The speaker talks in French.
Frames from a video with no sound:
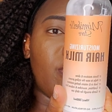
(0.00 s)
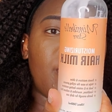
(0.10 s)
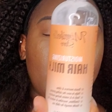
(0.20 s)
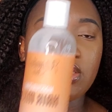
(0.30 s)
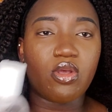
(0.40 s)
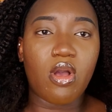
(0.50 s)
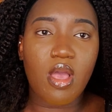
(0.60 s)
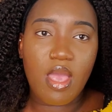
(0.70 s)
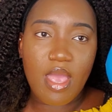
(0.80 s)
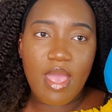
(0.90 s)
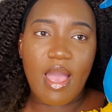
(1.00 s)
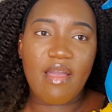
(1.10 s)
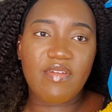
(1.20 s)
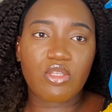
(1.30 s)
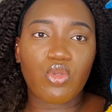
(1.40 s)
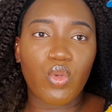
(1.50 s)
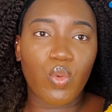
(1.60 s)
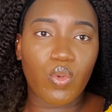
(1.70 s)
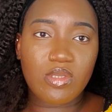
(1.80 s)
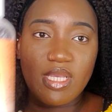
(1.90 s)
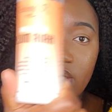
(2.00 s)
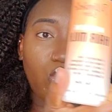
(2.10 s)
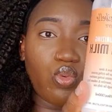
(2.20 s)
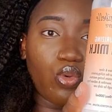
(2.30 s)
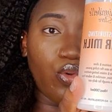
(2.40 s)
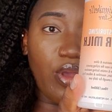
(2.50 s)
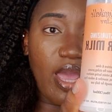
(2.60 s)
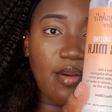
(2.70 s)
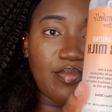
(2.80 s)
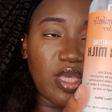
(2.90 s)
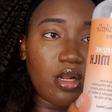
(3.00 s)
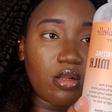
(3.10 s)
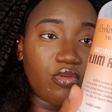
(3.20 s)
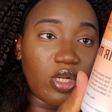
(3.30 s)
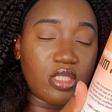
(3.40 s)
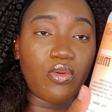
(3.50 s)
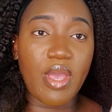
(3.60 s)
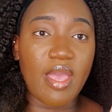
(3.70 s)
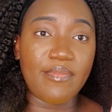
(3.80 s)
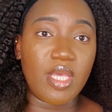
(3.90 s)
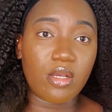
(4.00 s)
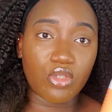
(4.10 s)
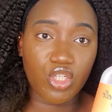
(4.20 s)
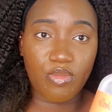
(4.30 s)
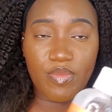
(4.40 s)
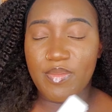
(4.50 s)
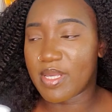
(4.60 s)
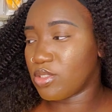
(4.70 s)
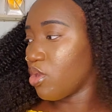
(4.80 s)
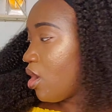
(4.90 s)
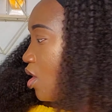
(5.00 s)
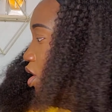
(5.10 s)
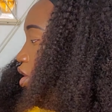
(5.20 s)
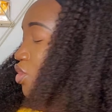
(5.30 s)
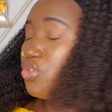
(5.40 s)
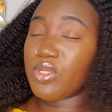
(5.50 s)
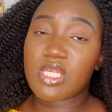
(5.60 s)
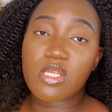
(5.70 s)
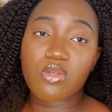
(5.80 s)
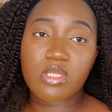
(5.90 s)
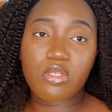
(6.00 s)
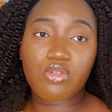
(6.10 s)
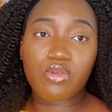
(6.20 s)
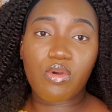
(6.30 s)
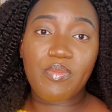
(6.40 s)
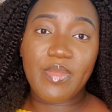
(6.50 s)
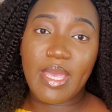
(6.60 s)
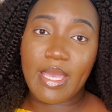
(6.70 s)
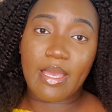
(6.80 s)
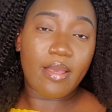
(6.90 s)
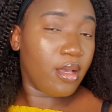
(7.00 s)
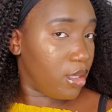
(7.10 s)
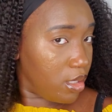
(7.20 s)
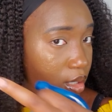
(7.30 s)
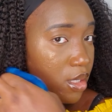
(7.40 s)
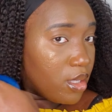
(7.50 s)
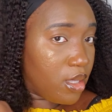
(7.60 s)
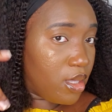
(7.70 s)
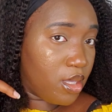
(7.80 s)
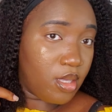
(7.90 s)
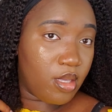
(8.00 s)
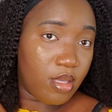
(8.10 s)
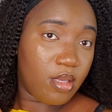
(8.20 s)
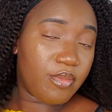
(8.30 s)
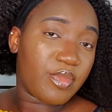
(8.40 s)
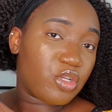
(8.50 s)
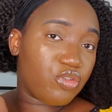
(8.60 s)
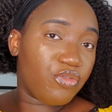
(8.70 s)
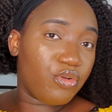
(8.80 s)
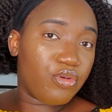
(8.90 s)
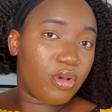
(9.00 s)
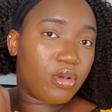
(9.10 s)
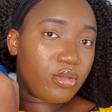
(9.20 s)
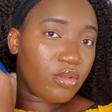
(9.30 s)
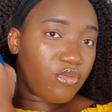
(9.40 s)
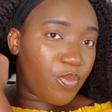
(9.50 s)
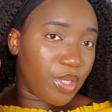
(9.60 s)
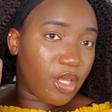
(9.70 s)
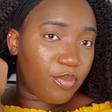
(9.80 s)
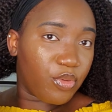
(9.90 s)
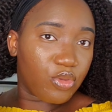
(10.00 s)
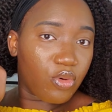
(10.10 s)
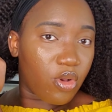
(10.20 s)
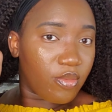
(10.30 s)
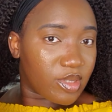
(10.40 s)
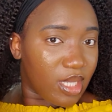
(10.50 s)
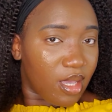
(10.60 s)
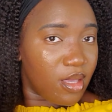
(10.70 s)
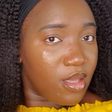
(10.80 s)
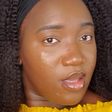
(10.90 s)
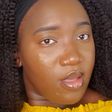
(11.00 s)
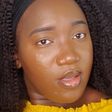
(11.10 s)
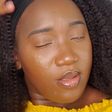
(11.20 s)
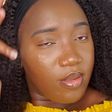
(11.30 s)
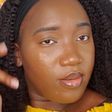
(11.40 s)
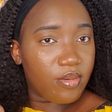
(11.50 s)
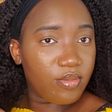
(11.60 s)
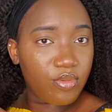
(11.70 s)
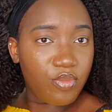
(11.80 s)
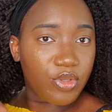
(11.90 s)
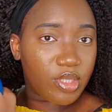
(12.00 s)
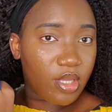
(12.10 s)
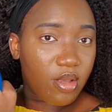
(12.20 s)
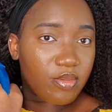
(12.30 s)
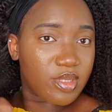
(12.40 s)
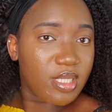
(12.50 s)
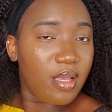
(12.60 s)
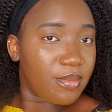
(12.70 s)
Bestor avec de l'eau, c'est tout. Le hair milk, vous connaissez le hair milk de chez Baby Bestor. Je l'utilise aussi sur mes mes chevelures. vous prenez un peu d'eau comme ça. Vous mettez comme ça.